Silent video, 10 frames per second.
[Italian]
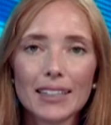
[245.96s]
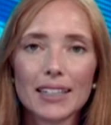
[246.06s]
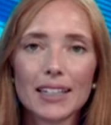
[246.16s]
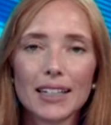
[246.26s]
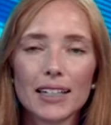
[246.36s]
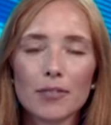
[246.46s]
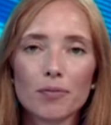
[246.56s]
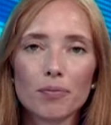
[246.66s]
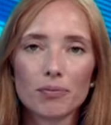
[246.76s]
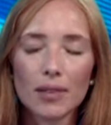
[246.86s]

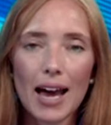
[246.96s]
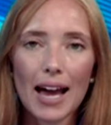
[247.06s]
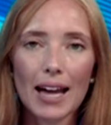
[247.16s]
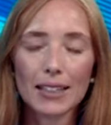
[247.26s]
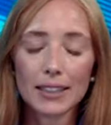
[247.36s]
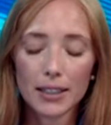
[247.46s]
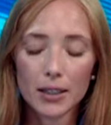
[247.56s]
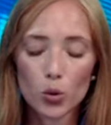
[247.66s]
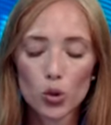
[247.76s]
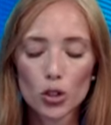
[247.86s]
eh, a
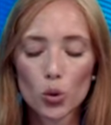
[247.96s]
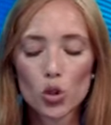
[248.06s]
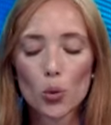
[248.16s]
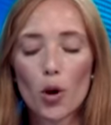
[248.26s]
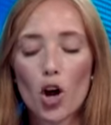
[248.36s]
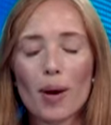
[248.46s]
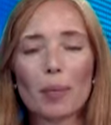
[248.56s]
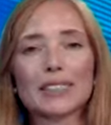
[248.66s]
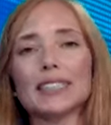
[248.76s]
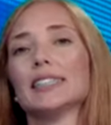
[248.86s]
eh, Lucio Poma,
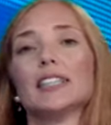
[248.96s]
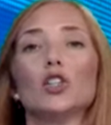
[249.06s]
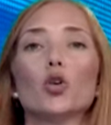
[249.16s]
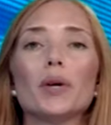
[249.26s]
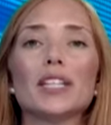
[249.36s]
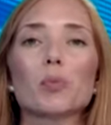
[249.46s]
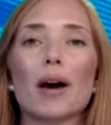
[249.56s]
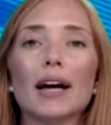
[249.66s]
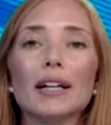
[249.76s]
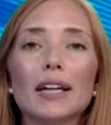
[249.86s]
Presidente di
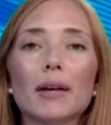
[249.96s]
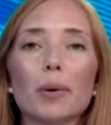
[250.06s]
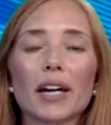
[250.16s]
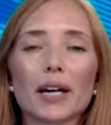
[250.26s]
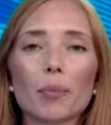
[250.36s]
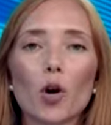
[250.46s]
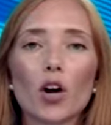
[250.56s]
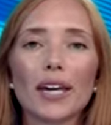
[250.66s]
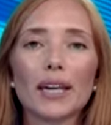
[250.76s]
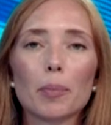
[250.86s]
Nomisma, per
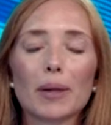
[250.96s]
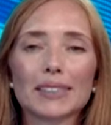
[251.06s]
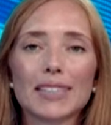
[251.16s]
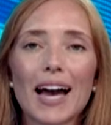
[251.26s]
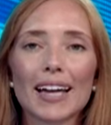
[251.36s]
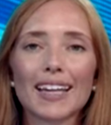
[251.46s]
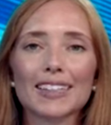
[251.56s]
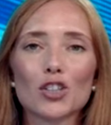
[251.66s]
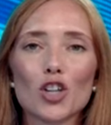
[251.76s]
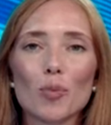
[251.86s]
poi eh,
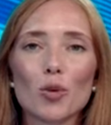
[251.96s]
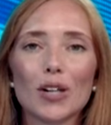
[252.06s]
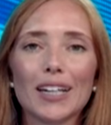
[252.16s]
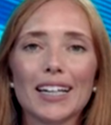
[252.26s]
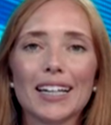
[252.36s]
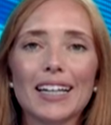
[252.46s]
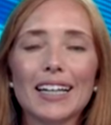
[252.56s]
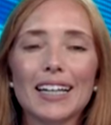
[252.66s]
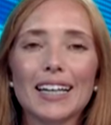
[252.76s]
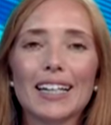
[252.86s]
passare diciamo, il,
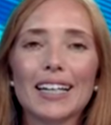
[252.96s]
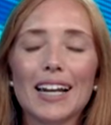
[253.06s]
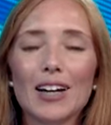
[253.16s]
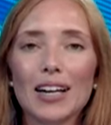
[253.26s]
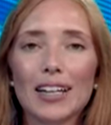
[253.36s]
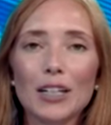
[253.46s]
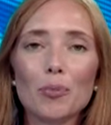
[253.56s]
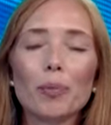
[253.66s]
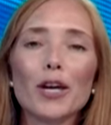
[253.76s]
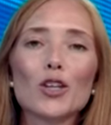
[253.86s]
eh,
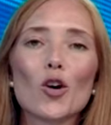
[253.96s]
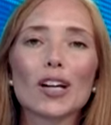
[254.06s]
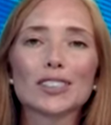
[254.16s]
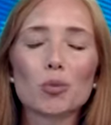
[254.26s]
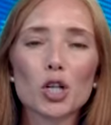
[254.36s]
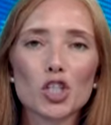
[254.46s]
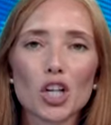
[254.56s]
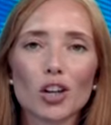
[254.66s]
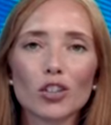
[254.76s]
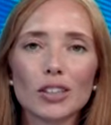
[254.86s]
l'impegno a Simone
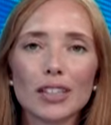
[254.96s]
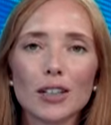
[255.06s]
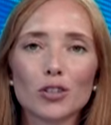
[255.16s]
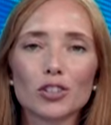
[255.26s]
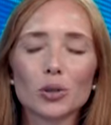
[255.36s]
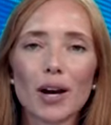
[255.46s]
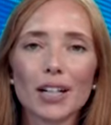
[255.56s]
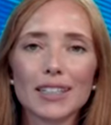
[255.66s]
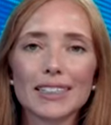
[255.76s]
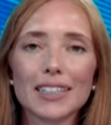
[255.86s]
Cerroni
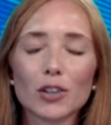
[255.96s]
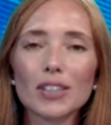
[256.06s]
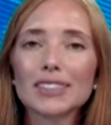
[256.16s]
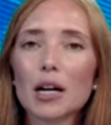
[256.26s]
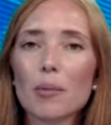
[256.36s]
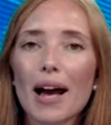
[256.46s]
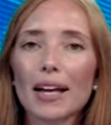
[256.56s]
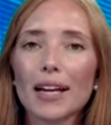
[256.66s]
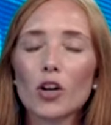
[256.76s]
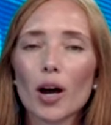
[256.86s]
continuare l'intervista. Ma
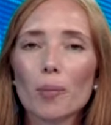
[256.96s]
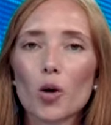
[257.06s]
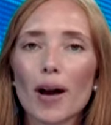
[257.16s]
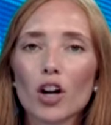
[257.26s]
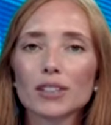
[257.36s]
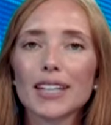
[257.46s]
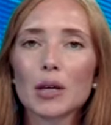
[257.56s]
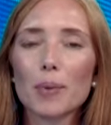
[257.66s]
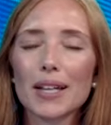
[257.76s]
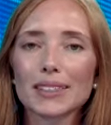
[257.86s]
eh, allora Poma, cosa
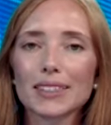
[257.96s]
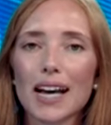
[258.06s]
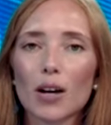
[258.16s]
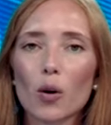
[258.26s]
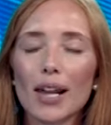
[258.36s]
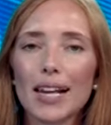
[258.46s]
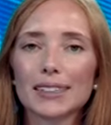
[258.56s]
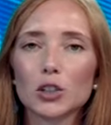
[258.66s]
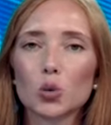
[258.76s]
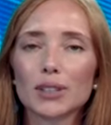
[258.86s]
ne pensa? Qual è la
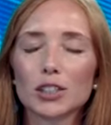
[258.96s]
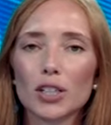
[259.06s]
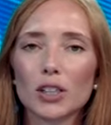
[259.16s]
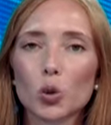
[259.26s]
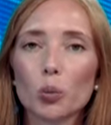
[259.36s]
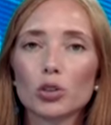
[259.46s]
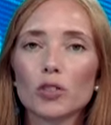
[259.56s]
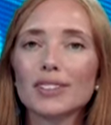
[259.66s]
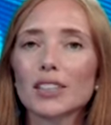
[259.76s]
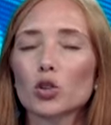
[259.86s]
situazione dal suo punto
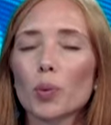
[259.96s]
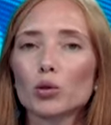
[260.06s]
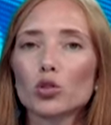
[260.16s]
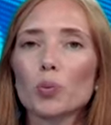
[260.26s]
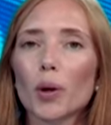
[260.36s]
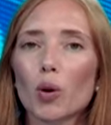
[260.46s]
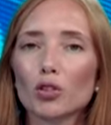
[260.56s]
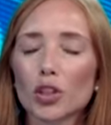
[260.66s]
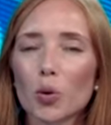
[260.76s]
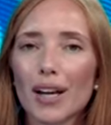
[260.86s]
di vista e soprattutto per
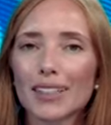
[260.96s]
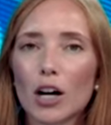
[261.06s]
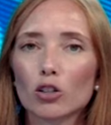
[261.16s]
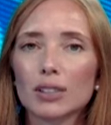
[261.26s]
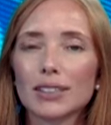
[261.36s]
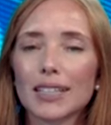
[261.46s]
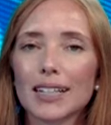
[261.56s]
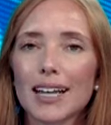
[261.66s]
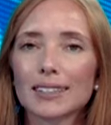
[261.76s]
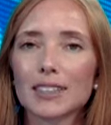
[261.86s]
quanto riguarda la notizia
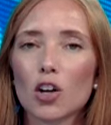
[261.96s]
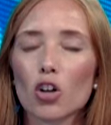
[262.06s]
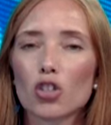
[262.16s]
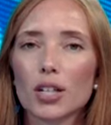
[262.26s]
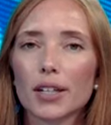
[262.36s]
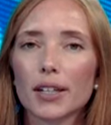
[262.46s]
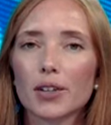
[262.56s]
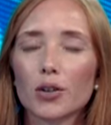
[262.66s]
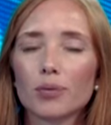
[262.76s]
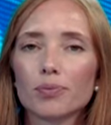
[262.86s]
del gas di oggi, le
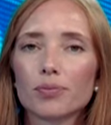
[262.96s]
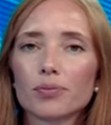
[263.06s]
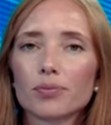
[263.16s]
chiedo?